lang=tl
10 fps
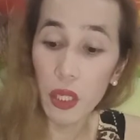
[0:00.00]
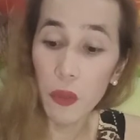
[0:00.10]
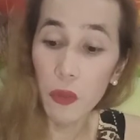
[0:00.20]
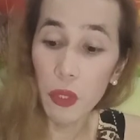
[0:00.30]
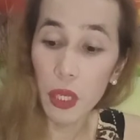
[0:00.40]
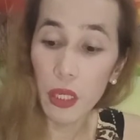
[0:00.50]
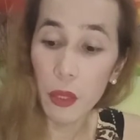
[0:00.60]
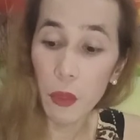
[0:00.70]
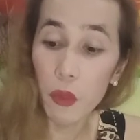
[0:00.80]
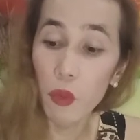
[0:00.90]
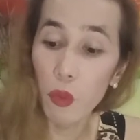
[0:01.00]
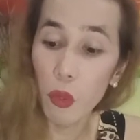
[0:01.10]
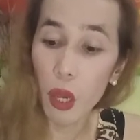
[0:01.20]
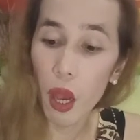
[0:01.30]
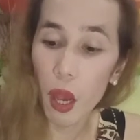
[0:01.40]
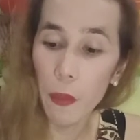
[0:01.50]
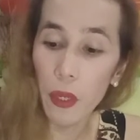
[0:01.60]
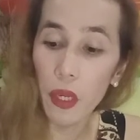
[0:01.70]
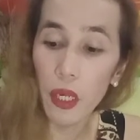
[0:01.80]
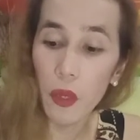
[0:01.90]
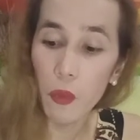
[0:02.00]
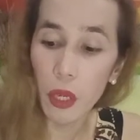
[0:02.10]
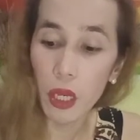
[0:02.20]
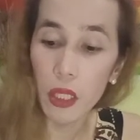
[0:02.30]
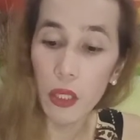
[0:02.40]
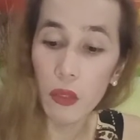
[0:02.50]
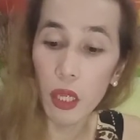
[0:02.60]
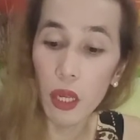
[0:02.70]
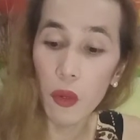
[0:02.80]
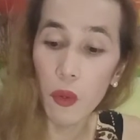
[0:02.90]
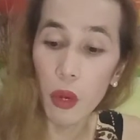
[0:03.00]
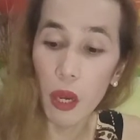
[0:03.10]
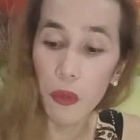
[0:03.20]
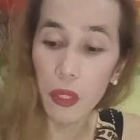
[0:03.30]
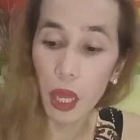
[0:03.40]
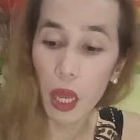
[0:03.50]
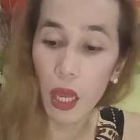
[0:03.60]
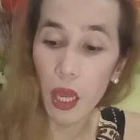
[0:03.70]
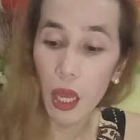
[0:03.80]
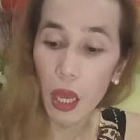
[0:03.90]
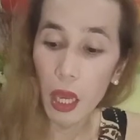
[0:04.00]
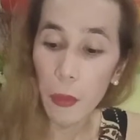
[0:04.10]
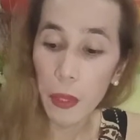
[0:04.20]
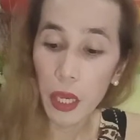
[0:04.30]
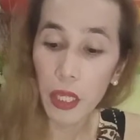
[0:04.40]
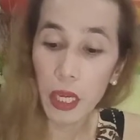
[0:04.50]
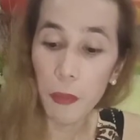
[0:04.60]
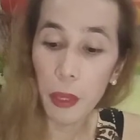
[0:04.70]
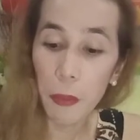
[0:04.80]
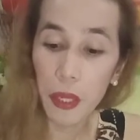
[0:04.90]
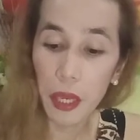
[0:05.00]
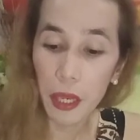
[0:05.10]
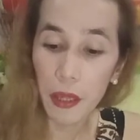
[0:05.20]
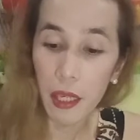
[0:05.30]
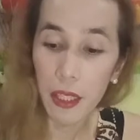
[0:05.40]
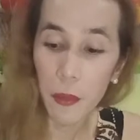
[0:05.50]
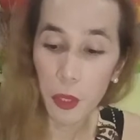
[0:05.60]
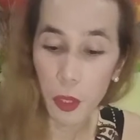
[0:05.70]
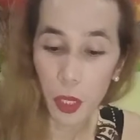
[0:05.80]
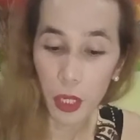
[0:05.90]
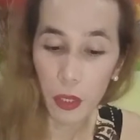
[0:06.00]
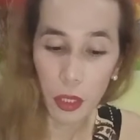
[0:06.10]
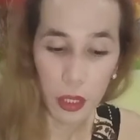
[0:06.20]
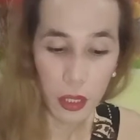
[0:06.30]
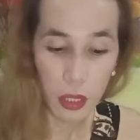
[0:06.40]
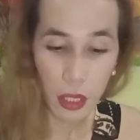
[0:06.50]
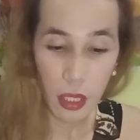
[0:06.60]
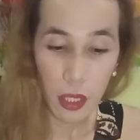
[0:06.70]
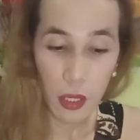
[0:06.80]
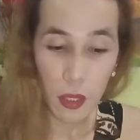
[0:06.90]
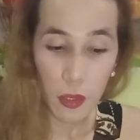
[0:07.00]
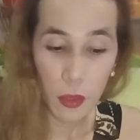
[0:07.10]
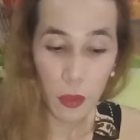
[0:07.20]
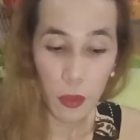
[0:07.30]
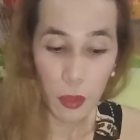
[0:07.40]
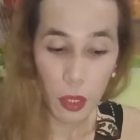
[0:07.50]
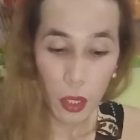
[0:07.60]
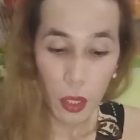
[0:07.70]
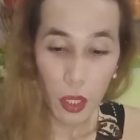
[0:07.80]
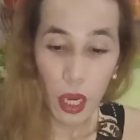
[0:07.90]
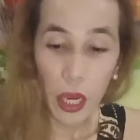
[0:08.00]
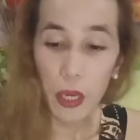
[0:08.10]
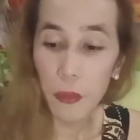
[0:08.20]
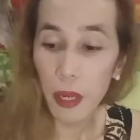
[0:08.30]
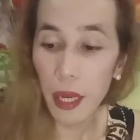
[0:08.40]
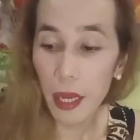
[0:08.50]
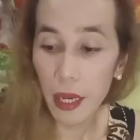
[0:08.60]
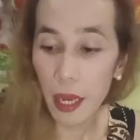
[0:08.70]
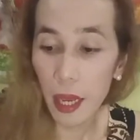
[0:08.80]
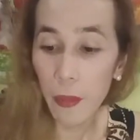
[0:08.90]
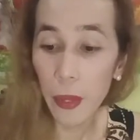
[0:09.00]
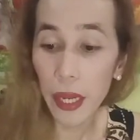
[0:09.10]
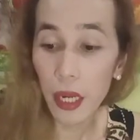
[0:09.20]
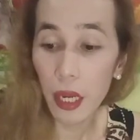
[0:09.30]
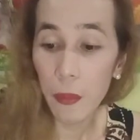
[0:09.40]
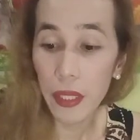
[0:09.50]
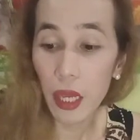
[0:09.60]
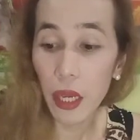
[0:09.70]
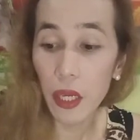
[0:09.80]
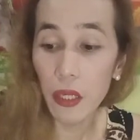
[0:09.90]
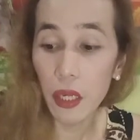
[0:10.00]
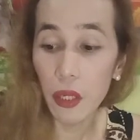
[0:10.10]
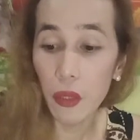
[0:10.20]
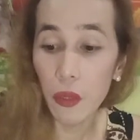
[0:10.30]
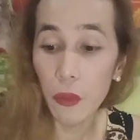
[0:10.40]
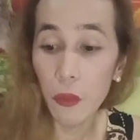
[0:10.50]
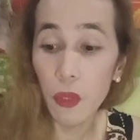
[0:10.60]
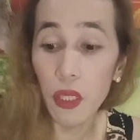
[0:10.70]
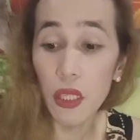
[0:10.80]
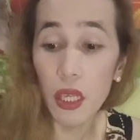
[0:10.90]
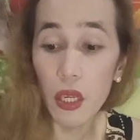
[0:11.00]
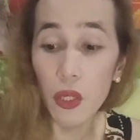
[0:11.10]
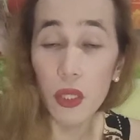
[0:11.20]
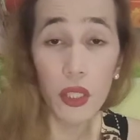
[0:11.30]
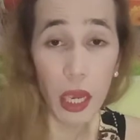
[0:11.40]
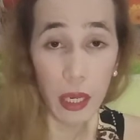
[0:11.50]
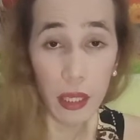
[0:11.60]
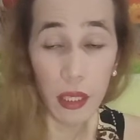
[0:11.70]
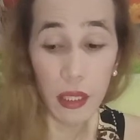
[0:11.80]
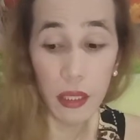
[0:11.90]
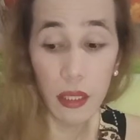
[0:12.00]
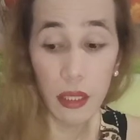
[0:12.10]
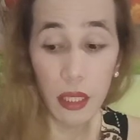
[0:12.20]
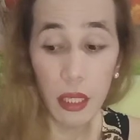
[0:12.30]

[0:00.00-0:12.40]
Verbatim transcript: ko si kuya. Sabi ko, kuya ha. Pero anyway, kasi total nakuha ko na. Bigyan kita ng pamrienda. Sabi ko, ganun. So, Ayun malangga, pagka nakapasa kayo sa inyong monetization channel,